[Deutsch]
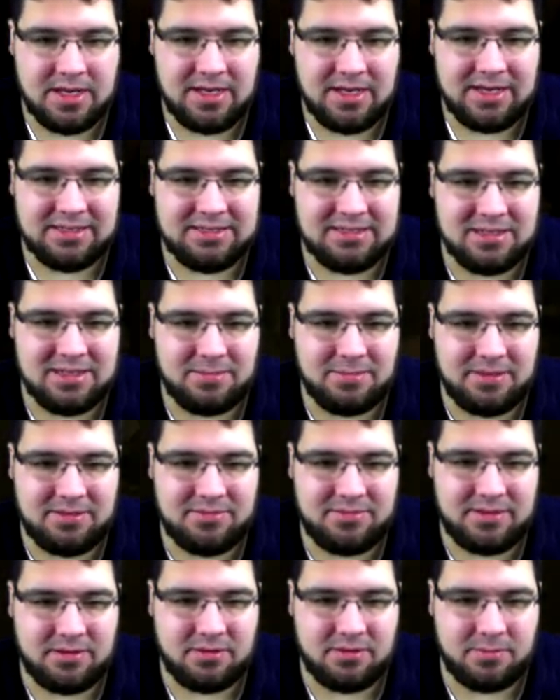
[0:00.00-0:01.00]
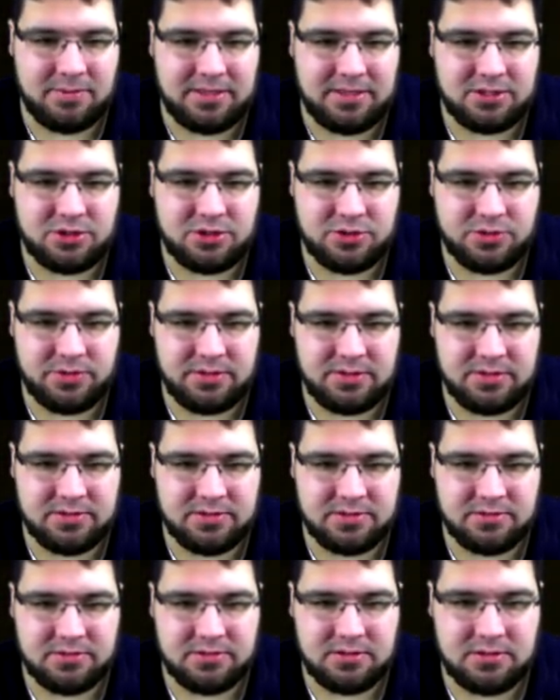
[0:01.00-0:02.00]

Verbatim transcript: Halt, Diamant wäre nochmal echt schön, also...